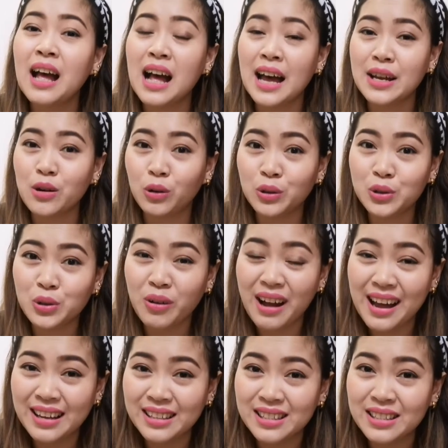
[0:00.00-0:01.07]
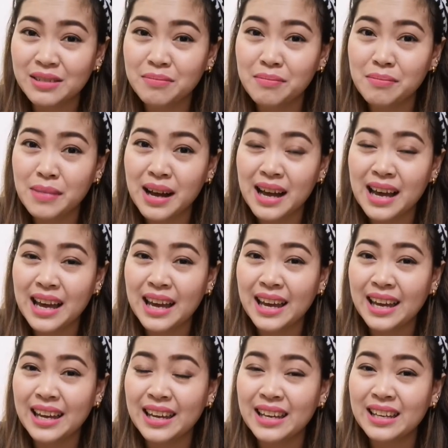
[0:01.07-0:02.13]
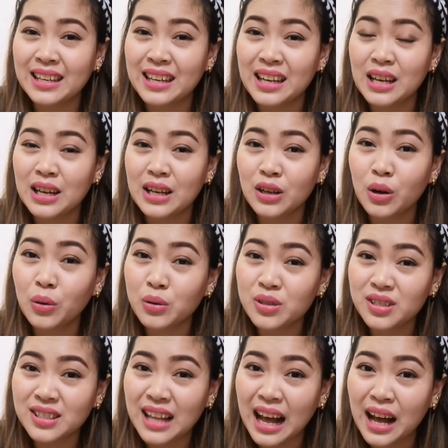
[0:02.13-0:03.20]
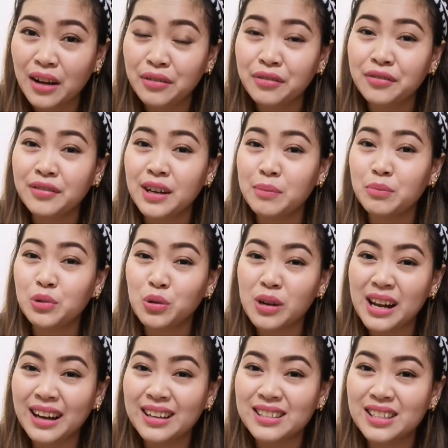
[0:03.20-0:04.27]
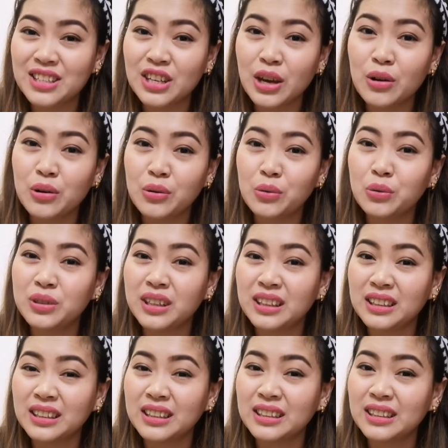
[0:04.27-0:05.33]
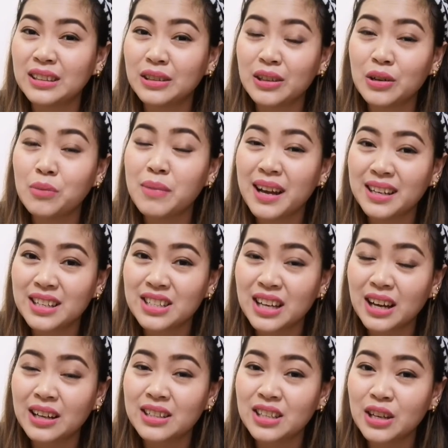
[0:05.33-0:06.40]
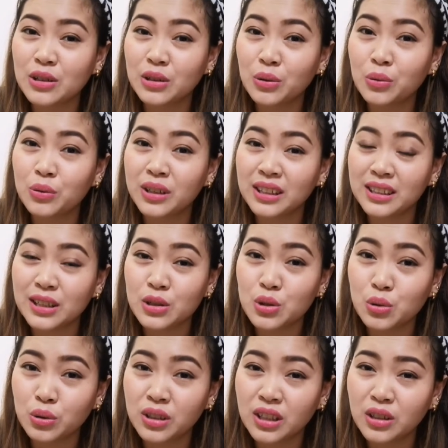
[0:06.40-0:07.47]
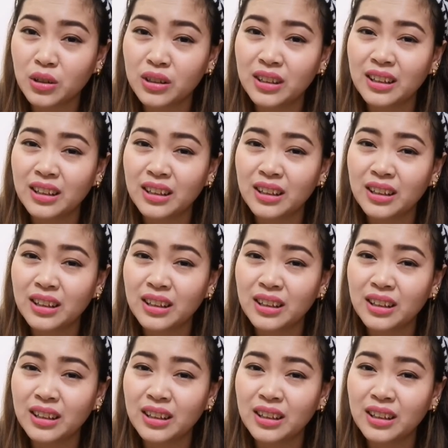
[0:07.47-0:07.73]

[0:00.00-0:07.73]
I also asked my co-staff, Abdullah kasi siya yung unang umani siya. Siya yung unang nag-duty doon.